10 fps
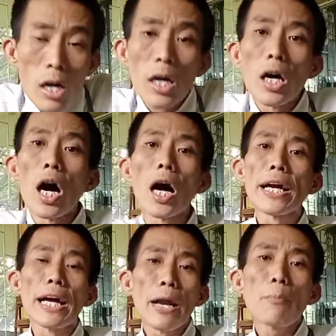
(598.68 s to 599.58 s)
เอ่อ
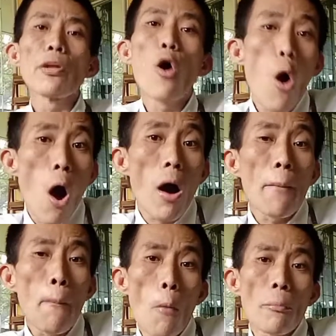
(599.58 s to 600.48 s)
คลิปวิดีโอของ
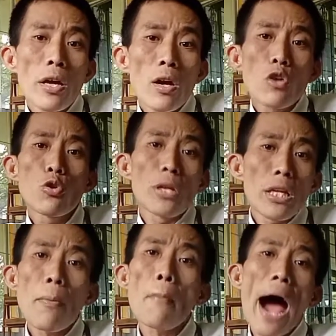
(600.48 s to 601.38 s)
กับผมนี่ก็อยู่
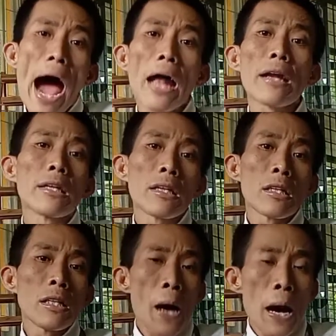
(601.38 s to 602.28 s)
ที่ประมาณ
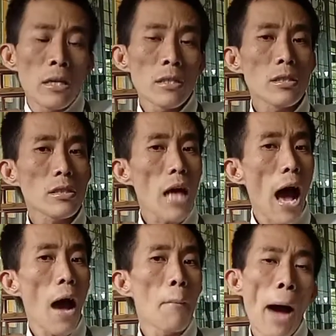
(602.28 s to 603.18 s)

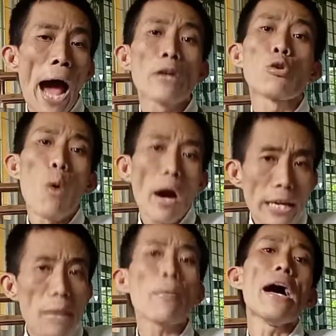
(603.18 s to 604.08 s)
สามพัน กว่าคลิป